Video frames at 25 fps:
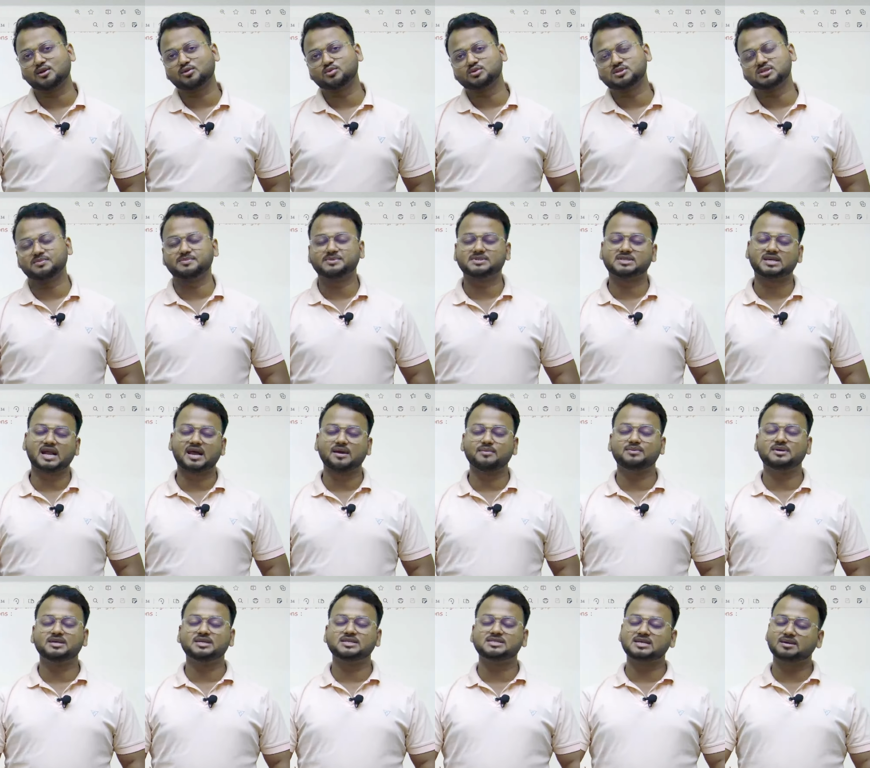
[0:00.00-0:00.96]
को सब्सक्राइब
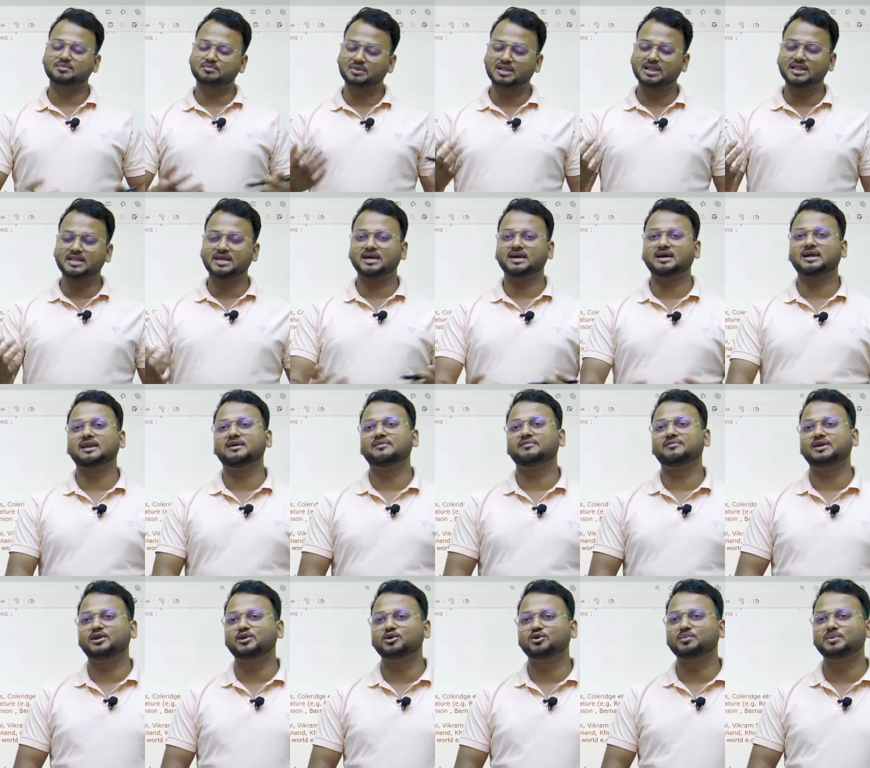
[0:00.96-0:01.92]
कीजिए मिलते हैं अगले
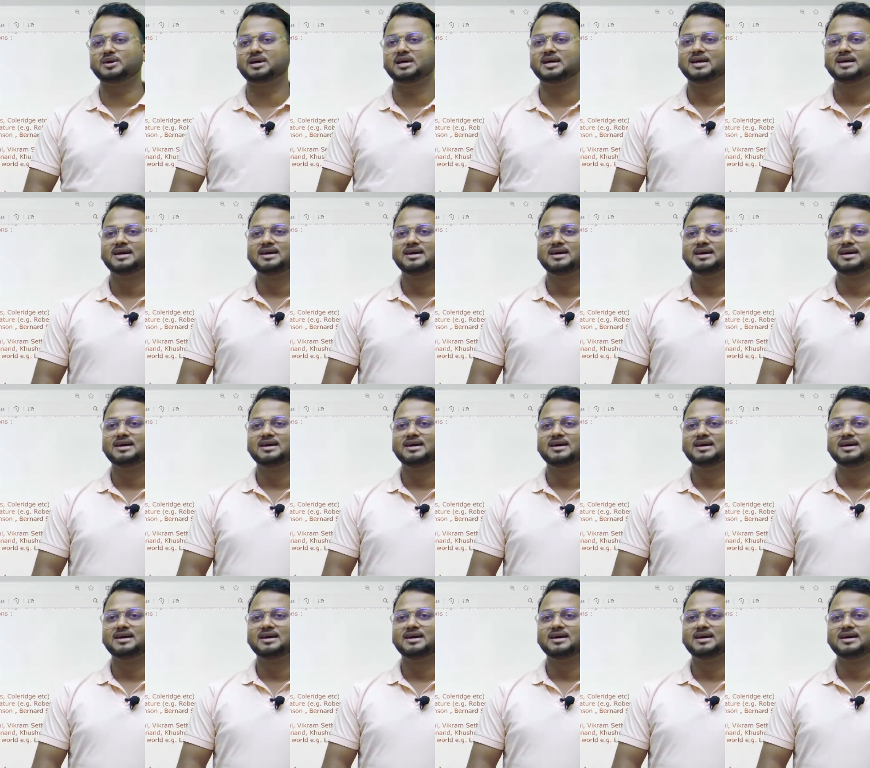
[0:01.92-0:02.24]
वीडियो में